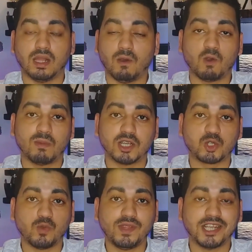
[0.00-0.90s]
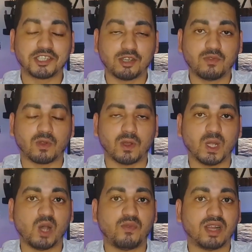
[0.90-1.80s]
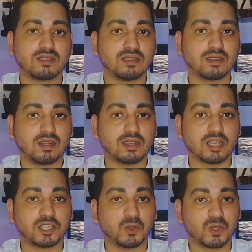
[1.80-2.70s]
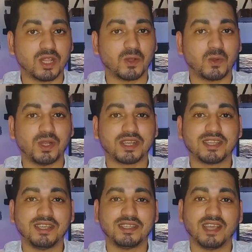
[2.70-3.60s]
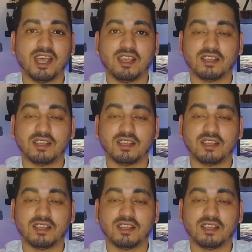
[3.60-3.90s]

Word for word: لو اول مرة تشوفنا اشترك في القناة وفعل زر الجرس عشان يوصل لك كل جديد